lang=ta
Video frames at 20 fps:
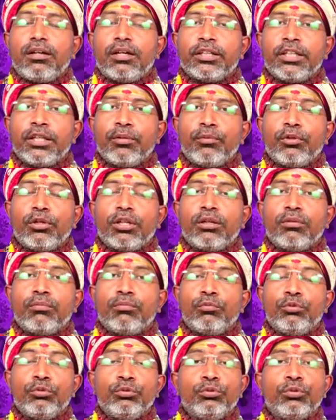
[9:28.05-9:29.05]
அதே போல்
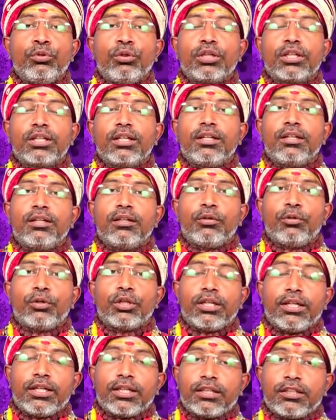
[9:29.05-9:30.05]

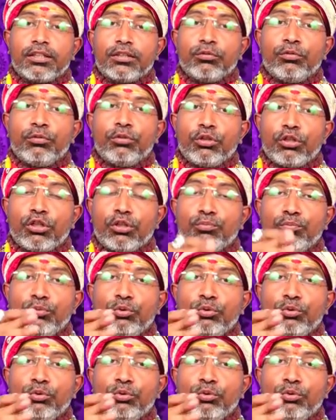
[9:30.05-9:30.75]
முன்னோர்களோட இடத்துக்கு உங்களோட